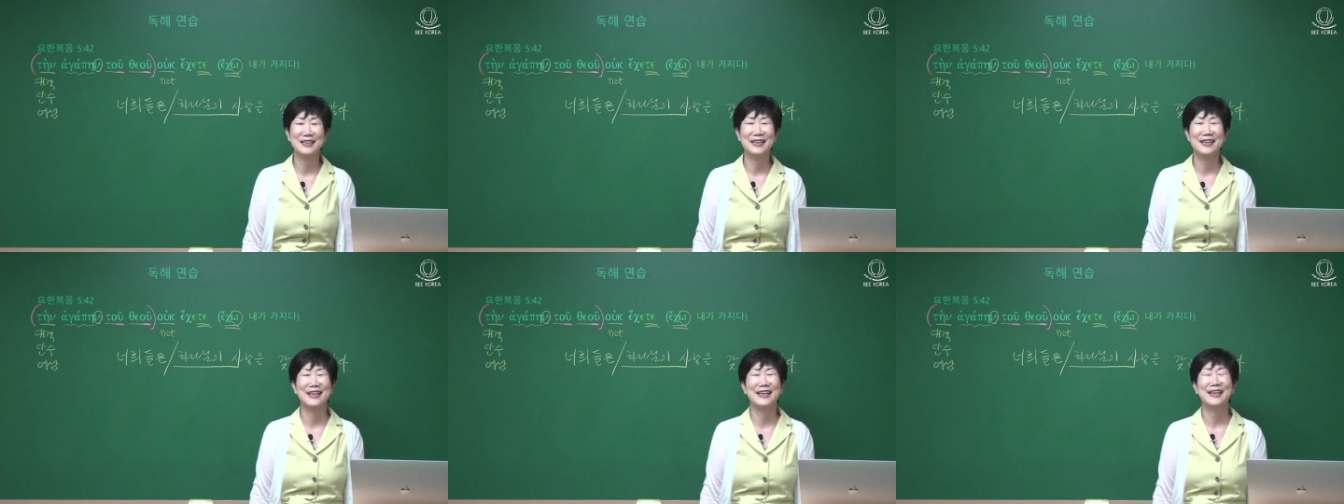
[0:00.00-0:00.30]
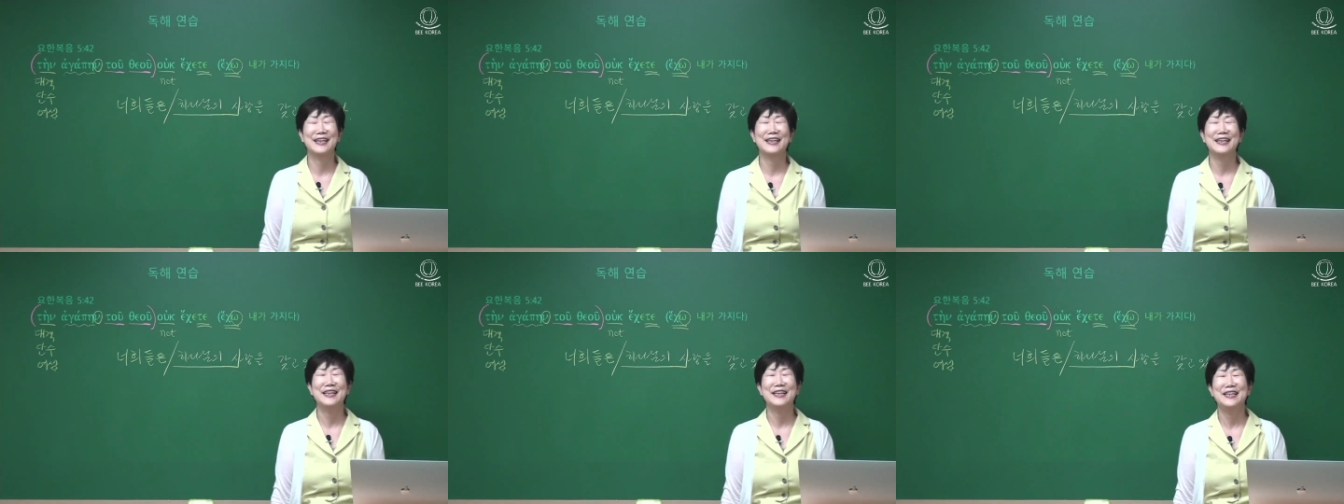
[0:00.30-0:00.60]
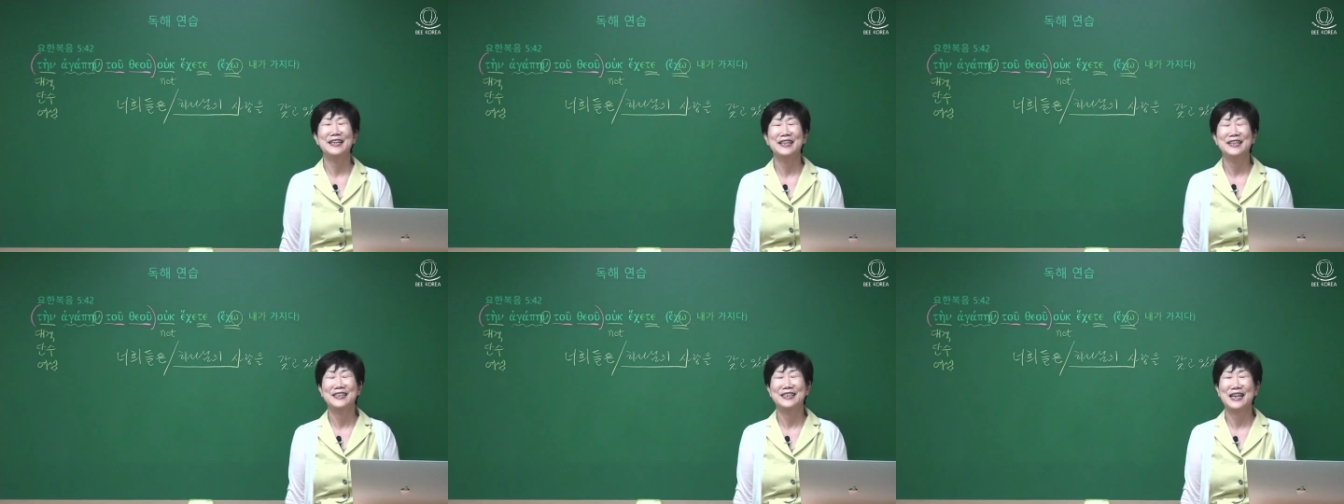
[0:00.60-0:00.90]
네,
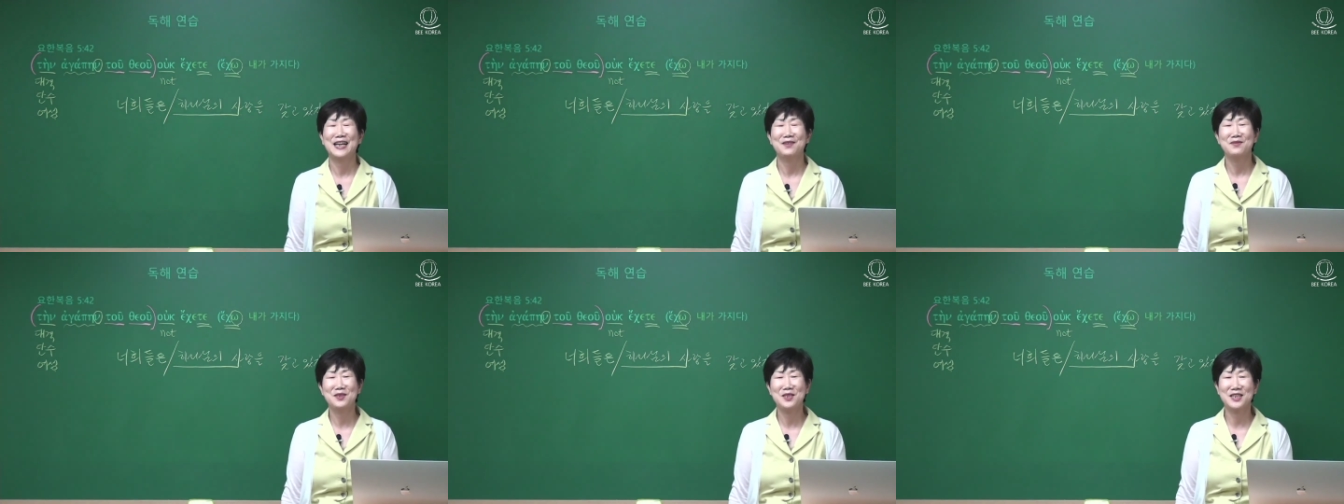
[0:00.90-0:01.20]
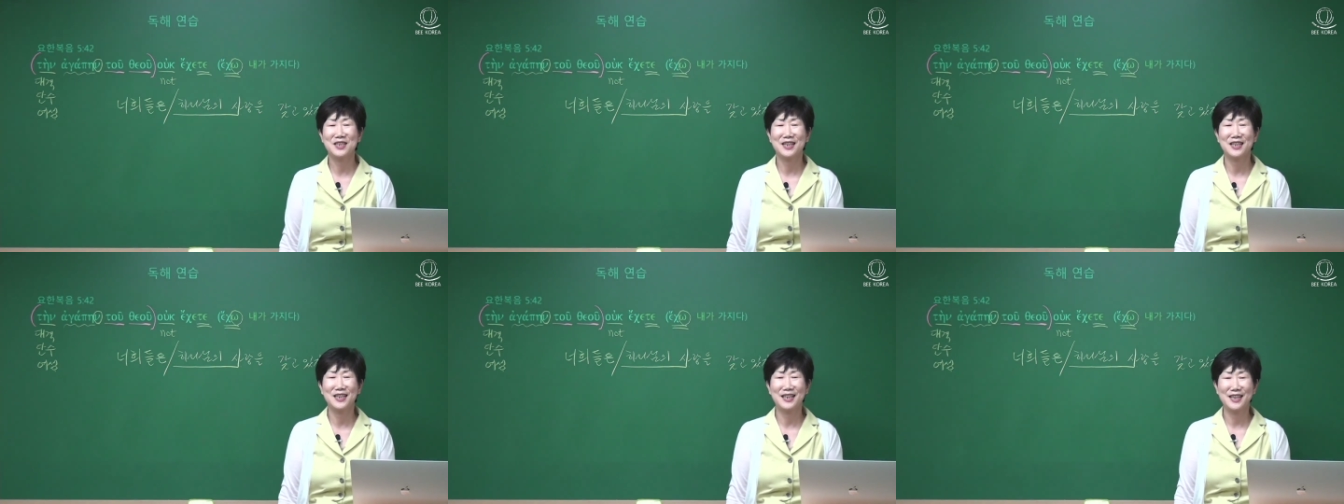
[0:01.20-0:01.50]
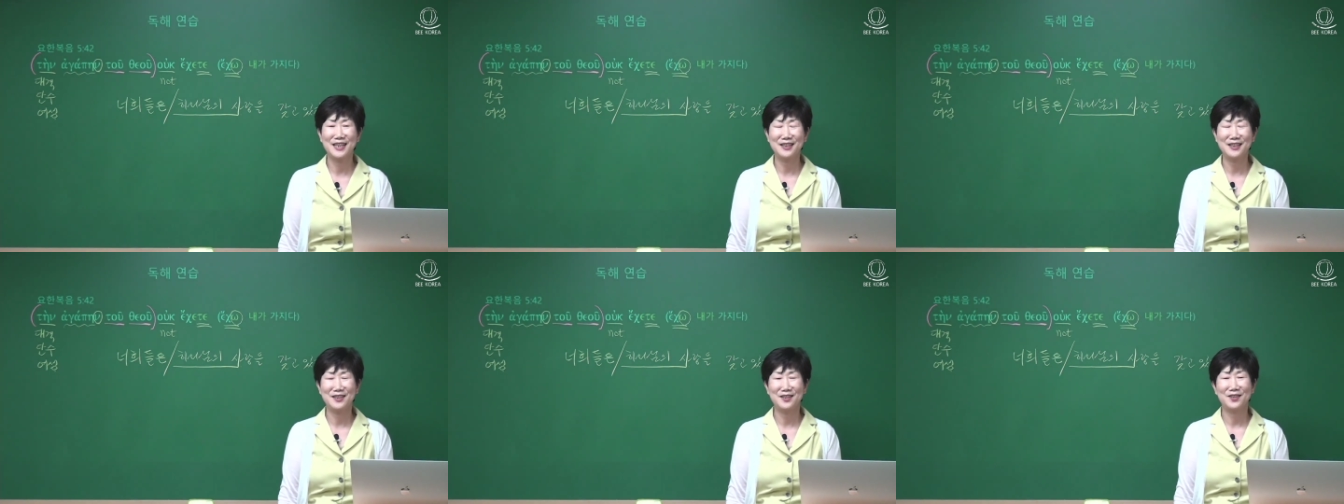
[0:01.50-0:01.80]
다음
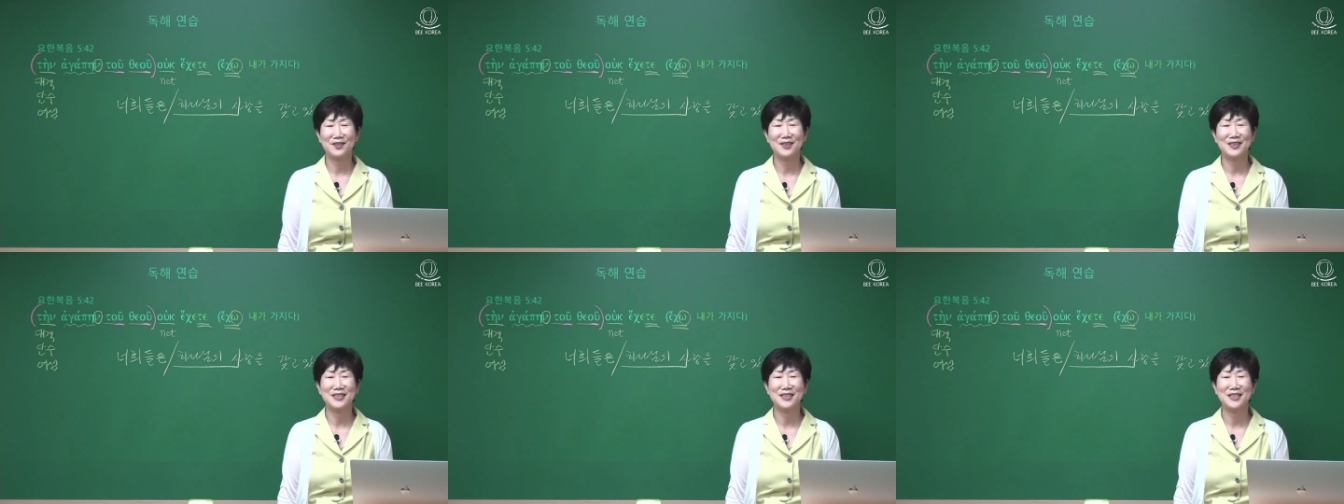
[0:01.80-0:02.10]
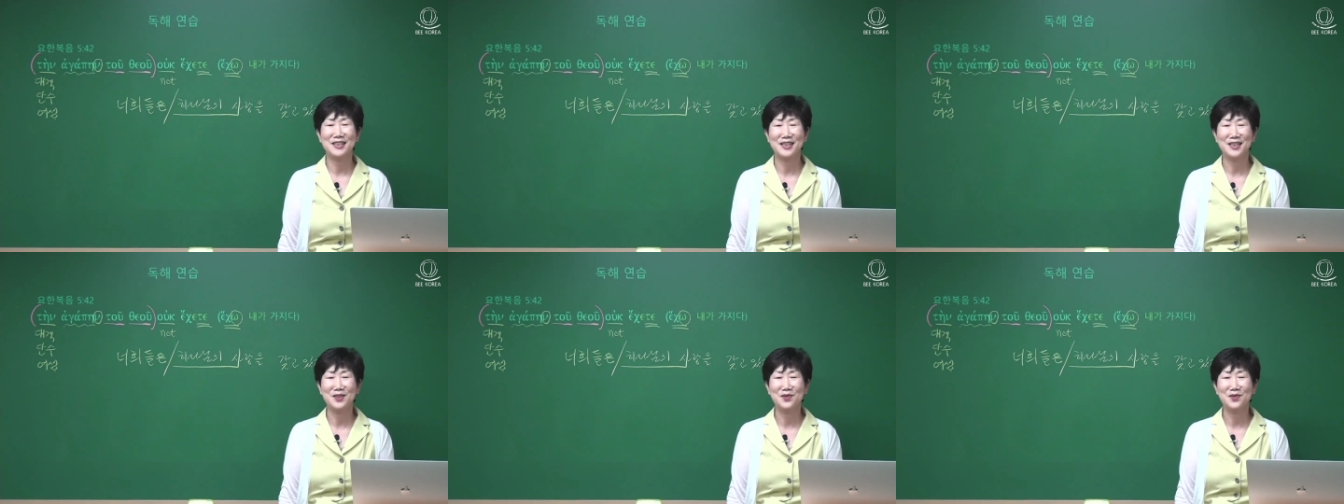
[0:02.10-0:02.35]
시간에 더 자세히